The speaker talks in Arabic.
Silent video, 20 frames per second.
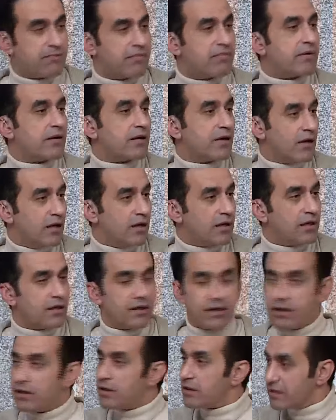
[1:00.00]
يعني ادينا اي
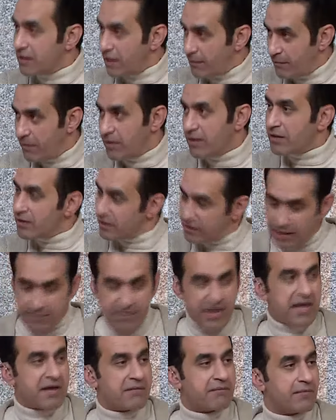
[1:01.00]
جمله نبدا
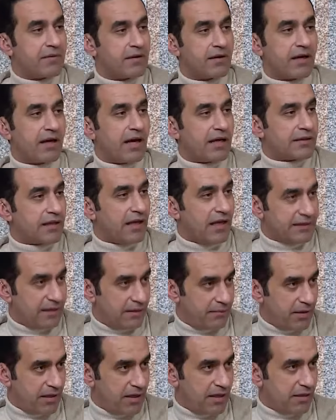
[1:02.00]
نكمل بيها المشهد
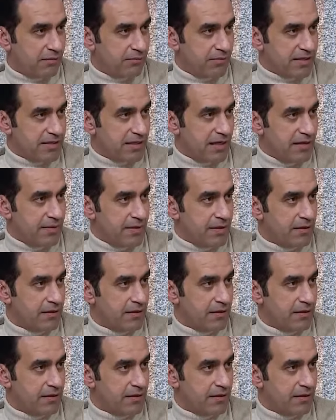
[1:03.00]
هتبقى آه، يعني؟